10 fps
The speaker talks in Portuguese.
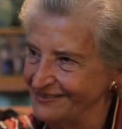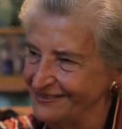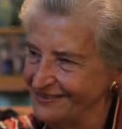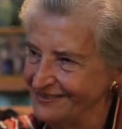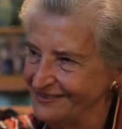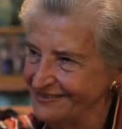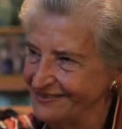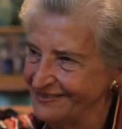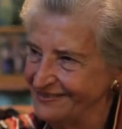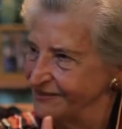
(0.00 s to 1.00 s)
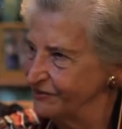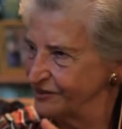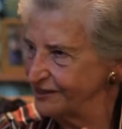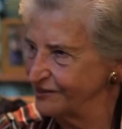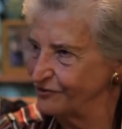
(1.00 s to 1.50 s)
Hum. Não
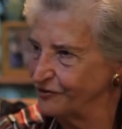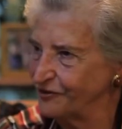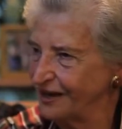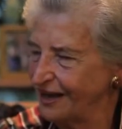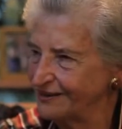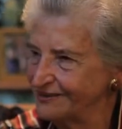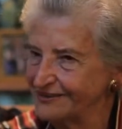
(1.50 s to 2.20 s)
sei se ficou claro.